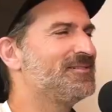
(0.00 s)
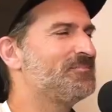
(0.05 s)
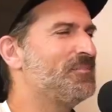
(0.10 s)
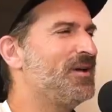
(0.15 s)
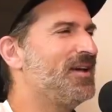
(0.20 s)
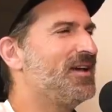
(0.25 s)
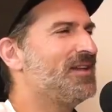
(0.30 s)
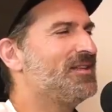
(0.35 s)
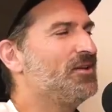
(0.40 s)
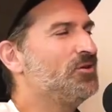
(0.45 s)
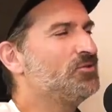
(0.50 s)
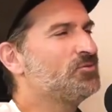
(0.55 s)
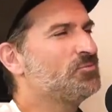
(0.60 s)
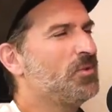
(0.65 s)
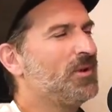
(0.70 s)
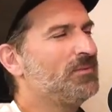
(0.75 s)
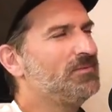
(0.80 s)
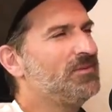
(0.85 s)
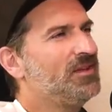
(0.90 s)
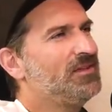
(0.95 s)
Ben non, je
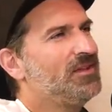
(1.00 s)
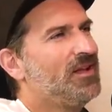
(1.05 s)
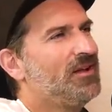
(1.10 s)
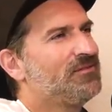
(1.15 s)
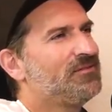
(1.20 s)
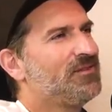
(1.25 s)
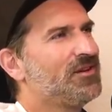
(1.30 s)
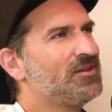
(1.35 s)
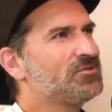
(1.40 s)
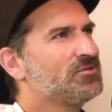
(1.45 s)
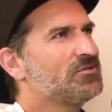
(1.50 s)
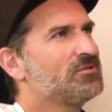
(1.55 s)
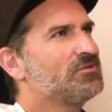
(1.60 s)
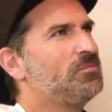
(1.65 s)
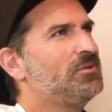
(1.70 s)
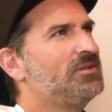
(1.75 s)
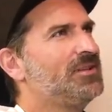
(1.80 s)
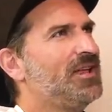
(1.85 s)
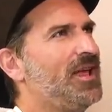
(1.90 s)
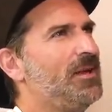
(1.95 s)
pourrais peut-être en faire. Je suis
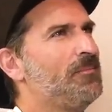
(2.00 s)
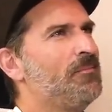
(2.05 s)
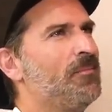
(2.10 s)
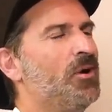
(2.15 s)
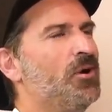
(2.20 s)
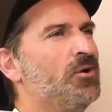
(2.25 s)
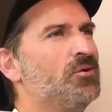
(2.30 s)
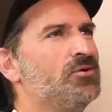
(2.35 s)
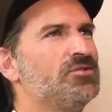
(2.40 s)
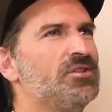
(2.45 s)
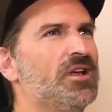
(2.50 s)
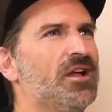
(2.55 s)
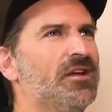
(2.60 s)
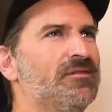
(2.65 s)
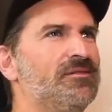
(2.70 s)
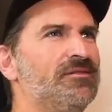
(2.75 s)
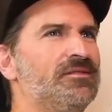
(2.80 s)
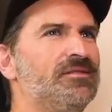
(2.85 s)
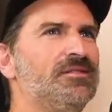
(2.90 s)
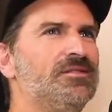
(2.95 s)
pas très merge dans
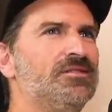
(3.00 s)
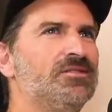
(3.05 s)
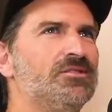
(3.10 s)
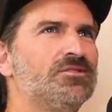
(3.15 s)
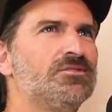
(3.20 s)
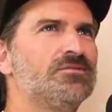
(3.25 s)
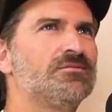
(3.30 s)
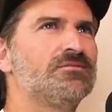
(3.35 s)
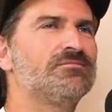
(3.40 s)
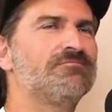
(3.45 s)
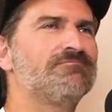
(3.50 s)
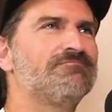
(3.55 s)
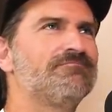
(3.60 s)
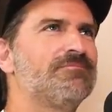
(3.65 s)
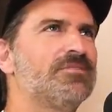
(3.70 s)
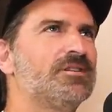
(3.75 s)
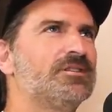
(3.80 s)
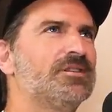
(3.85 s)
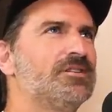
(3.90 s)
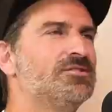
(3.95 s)
la vie.
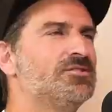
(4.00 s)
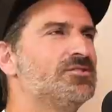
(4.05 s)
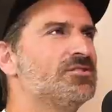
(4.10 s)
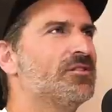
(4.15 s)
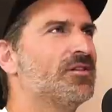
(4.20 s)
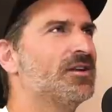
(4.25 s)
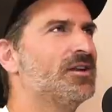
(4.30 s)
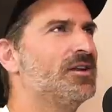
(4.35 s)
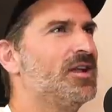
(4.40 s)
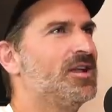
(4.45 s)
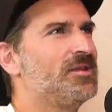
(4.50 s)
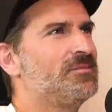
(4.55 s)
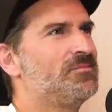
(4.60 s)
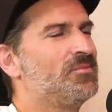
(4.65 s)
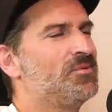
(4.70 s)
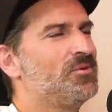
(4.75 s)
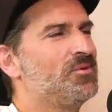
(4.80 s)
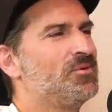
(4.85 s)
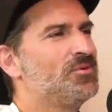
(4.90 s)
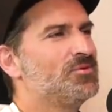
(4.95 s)
Peut-être que je devrais
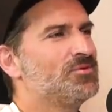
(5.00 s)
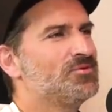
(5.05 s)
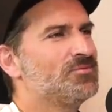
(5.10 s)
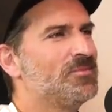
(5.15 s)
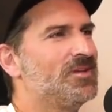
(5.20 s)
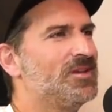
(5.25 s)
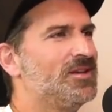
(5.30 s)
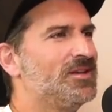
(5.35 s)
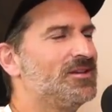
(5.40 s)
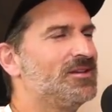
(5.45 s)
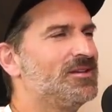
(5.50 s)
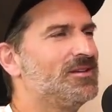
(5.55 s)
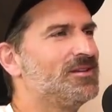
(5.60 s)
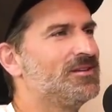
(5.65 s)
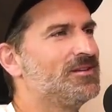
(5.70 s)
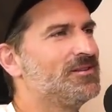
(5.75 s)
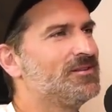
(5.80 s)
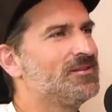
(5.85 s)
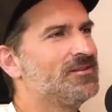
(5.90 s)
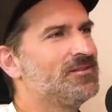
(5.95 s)
l'être plus, mais.
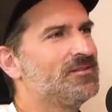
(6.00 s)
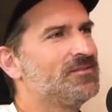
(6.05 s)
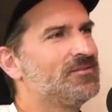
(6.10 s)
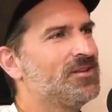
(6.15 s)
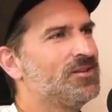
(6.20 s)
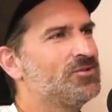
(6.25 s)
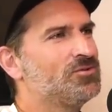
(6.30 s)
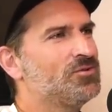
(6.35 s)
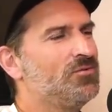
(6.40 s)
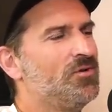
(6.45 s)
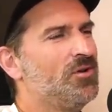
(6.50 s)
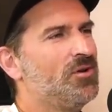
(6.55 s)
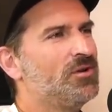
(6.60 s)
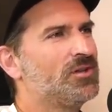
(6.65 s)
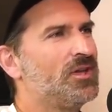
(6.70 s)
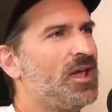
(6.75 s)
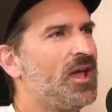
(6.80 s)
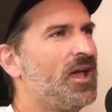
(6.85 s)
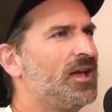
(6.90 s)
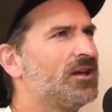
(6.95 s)
Faudrait que je trouve un
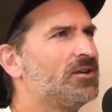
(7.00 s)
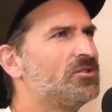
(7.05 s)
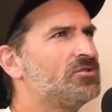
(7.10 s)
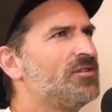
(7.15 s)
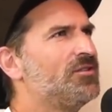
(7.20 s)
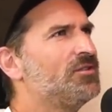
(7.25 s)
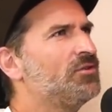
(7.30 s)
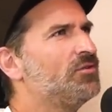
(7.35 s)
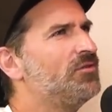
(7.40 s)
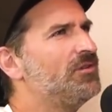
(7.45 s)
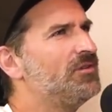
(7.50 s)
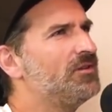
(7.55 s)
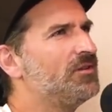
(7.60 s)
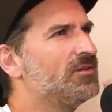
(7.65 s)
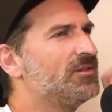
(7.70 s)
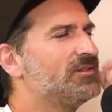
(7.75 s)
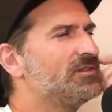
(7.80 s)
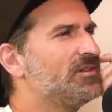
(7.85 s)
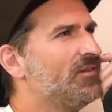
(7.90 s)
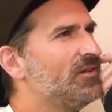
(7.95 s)
gag. J'avais
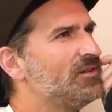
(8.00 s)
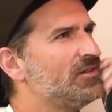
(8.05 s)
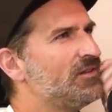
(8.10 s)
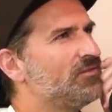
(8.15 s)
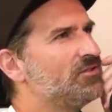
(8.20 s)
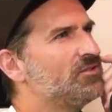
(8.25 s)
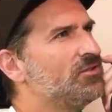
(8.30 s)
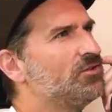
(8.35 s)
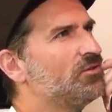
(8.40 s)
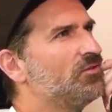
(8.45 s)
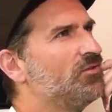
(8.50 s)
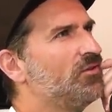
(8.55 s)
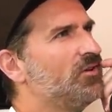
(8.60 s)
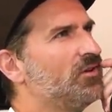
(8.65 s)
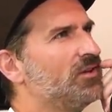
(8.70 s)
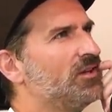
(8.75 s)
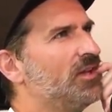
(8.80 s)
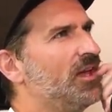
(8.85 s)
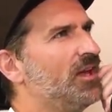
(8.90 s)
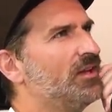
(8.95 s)
trouvé C'est vrai que j'avais déjà trouvé
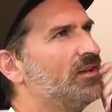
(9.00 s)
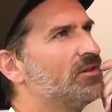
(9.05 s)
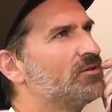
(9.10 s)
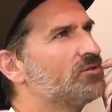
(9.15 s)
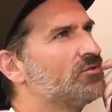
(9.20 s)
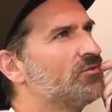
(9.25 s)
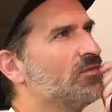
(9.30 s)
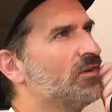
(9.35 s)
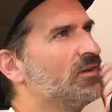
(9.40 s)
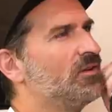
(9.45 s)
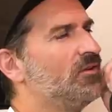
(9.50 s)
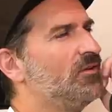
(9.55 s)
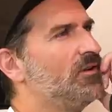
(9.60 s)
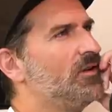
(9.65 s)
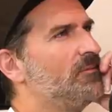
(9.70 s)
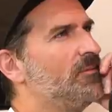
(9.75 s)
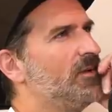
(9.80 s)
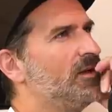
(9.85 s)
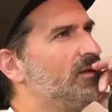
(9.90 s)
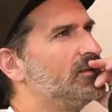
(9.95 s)
un gag que je trouvais drôle
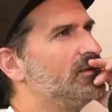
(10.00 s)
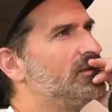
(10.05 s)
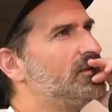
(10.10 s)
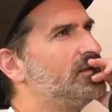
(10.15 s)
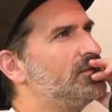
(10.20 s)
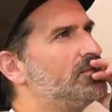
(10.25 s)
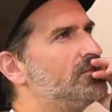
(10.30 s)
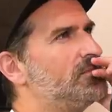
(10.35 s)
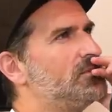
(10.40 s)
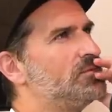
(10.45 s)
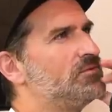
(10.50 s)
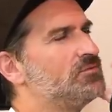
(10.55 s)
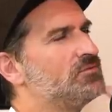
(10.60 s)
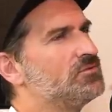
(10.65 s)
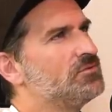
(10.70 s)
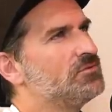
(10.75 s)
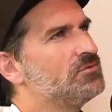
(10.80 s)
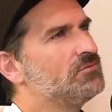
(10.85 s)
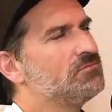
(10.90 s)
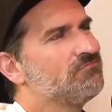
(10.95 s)
à m'emmener Puis
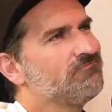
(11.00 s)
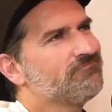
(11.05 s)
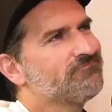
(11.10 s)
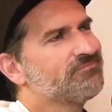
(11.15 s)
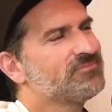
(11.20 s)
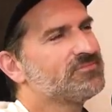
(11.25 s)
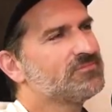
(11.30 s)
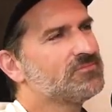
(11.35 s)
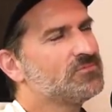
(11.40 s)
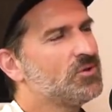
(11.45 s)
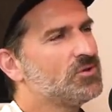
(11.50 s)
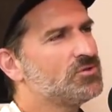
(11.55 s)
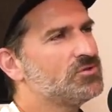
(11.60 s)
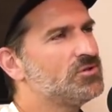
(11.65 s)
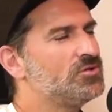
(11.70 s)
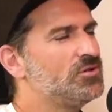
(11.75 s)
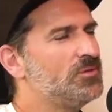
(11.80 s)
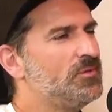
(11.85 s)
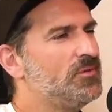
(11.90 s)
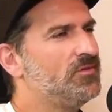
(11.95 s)
je. Non,
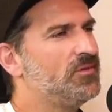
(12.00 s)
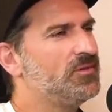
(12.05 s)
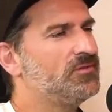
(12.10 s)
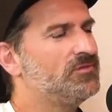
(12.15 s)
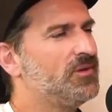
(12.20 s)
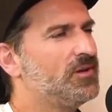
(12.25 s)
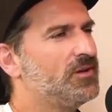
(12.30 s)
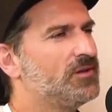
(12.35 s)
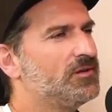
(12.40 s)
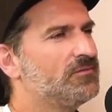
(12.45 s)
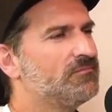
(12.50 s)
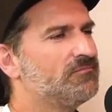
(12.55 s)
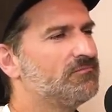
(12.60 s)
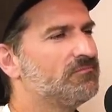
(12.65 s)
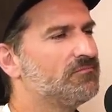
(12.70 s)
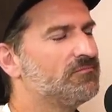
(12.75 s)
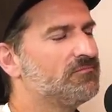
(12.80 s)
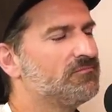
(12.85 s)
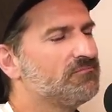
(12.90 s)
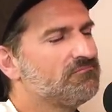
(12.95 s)
je jamais fait de faire.
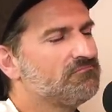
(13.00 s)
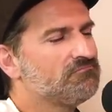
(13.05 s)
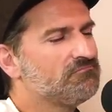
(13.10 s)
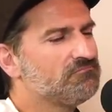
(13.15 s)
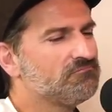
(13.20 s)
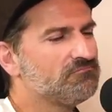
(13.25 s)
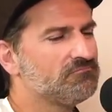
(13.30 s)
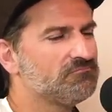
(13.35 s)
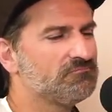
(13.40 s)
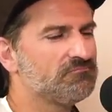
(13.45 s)
Ok.